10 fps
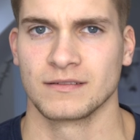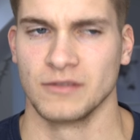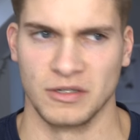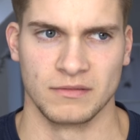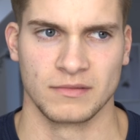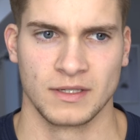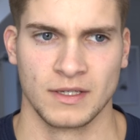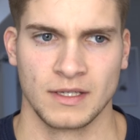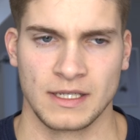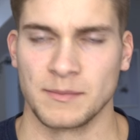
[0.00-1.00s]
Ja,
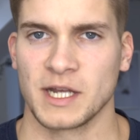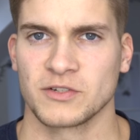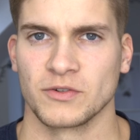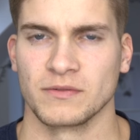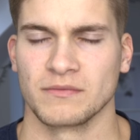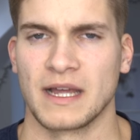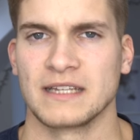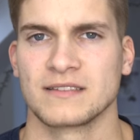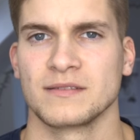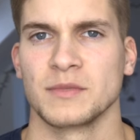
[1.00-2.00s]
ihr merkt schon,
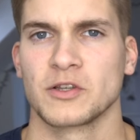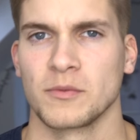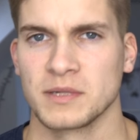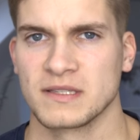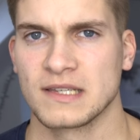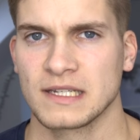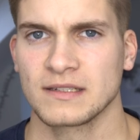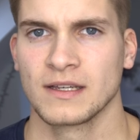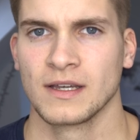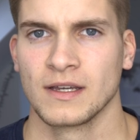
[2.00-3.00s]
alles ziemlich kompliziert